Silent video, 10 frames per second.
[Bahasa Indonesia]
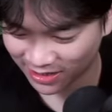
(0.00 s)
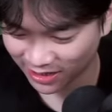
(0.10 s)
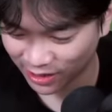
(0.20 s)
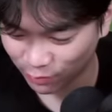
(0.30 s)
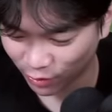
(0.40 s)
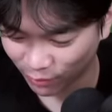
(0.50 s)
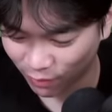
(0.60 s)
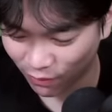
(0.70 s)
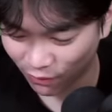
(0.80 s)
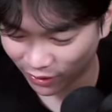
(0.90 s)
ini
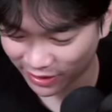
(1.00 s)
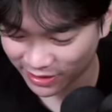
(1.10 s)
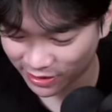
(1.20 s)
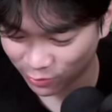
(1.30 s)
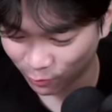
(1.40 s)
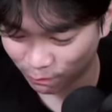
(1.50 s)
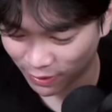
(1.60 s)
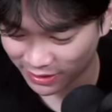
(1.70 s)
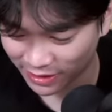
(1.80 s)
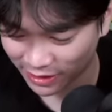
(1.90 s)
boleh-boleh sih,
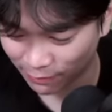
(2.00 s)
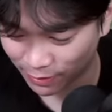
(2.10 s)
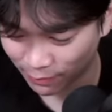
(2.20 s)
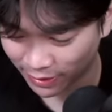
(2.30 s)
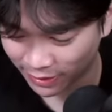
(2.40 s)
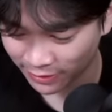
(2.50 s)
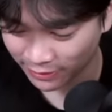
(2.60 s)
sumpah sih. Apa namanya?